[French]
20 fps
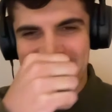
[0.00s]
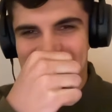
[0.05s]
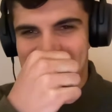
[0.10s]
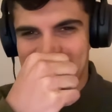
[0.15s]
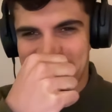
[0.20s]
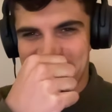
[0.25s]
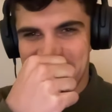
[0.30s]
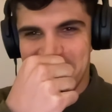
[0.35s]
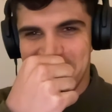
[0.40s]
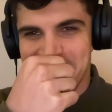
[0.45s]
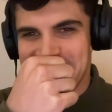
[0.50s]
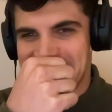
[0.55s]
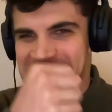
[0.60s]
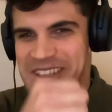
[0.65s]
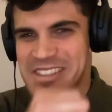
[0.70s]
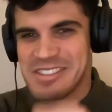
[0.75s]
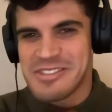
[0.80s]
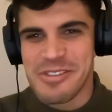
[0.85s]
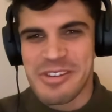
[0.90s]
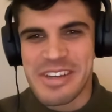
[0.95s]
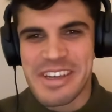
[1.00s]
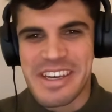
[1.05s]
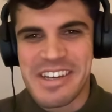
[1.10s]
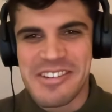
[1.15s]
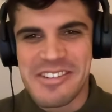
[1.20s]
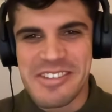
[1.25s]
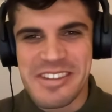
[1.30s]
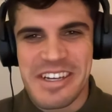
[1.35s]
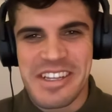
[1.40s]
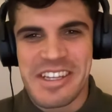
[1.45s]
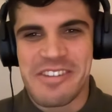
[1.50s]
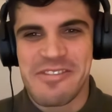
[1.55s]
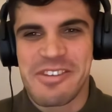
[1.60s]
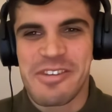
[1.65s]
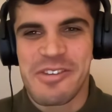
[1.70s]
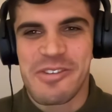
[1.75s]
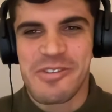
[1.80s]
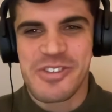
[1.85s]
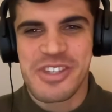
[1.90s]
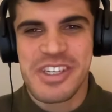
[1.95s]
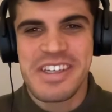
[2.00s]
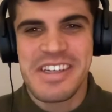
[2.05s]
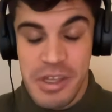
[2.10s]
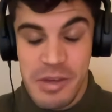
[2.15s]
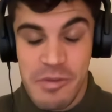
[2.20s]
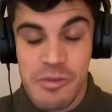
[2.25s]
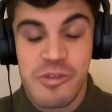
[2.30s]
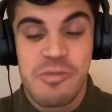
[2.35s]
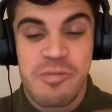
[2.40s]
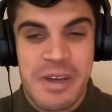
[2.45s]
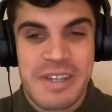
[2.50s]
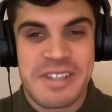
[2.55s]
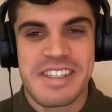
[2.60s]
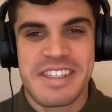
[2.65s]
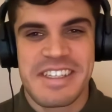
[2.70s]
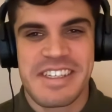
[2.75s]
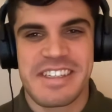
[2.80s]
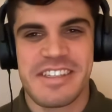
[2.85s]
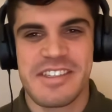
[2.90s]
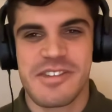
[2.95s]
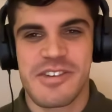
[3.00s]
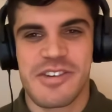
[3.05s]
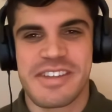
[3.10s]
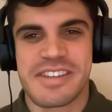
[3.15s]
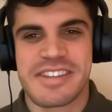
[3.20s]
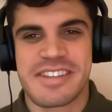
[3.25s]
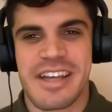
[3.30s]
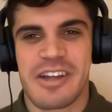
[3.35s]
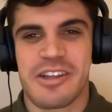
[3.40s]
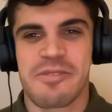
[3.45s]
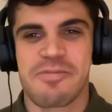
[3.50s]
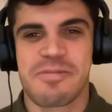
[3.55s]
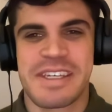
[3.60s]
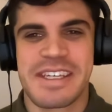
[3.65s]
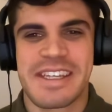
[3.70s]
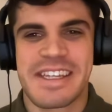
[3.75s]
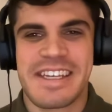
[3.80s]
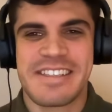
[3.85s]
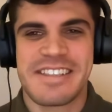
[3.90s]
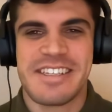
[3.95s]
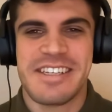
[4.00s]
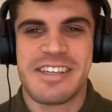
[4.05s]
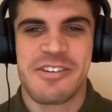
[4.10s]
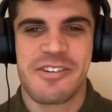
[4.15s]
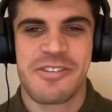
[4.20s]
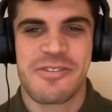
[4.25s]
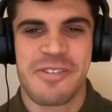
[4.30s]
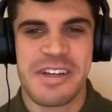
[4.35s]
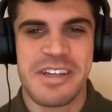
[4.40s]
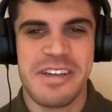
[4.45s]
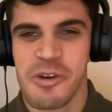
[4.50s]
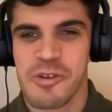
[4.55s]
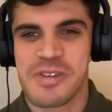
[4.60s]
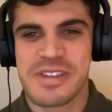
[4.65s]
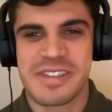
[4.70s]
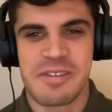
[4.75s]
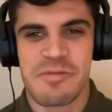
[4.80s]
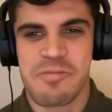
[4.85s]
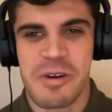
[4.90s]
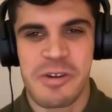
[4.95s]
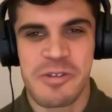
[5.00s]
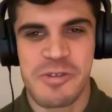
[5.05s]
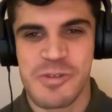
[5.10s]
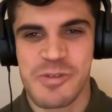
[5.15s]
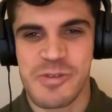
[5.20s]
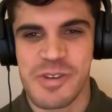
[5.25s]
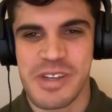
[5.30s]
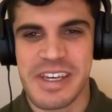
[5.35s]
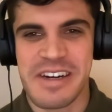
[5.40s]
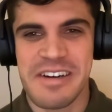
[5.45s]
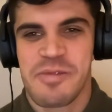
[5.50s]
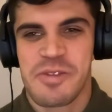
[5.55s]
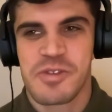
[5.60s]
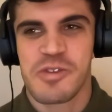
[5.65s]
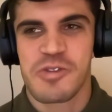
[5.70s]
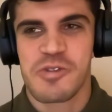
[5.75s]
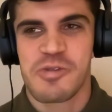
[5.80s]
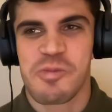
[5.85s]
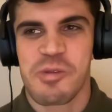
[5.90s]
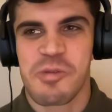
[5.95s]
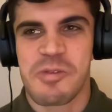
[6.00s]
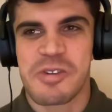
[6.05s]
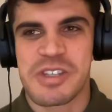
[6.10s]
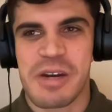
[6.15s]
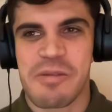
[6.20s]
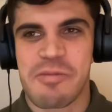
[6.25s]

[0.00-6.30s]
ensemble et sur lequel on avis tranché il y a beaucoup de personnes qui disent que les startups quittent la Silicon Valley toi c'est pas du tout le cas est-ce que tu peux m'en dire